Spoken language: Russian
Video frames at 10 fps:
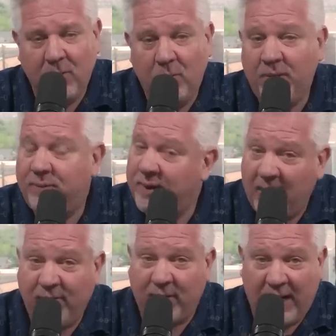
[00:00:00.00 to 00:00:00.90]
Ни
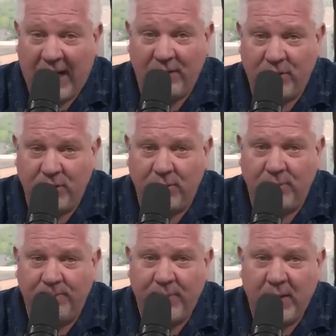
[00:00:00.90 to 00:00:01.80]
сейчас, ни
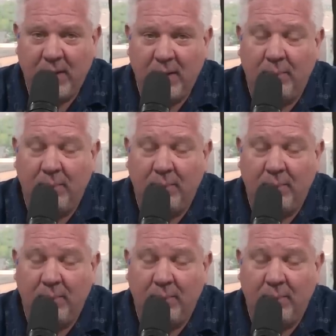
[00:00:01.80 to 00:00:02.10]
раньше.